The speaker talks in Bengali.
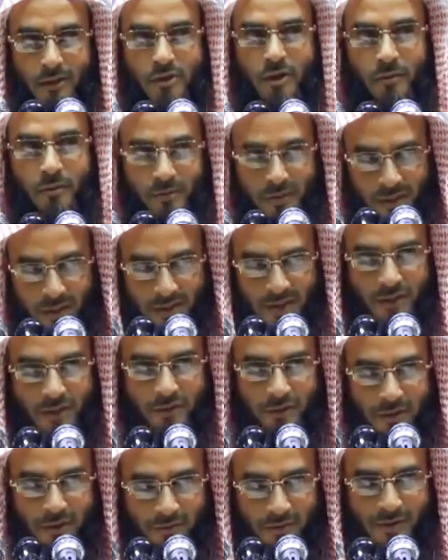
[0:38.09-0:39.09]
সবটাই ঠিক
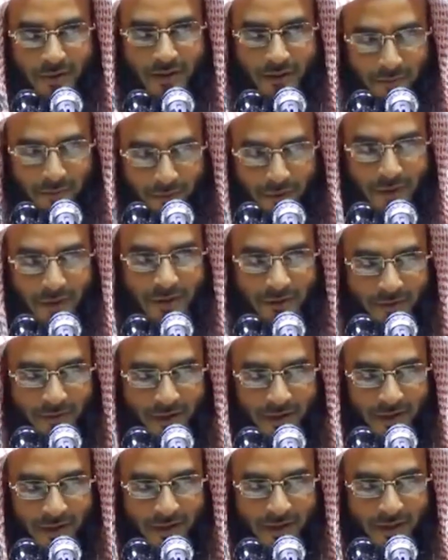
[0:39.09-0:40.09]
হতে পারে না ভুল হতে
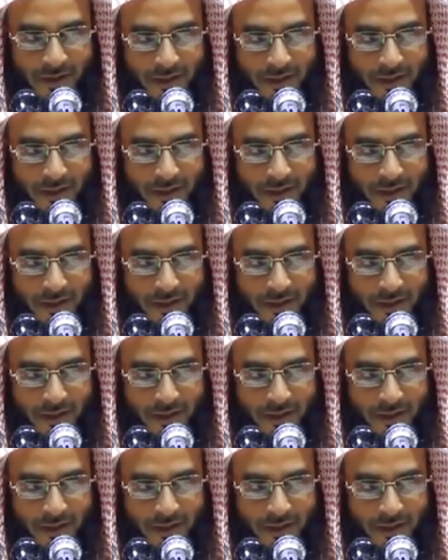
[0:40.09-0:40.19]
পারে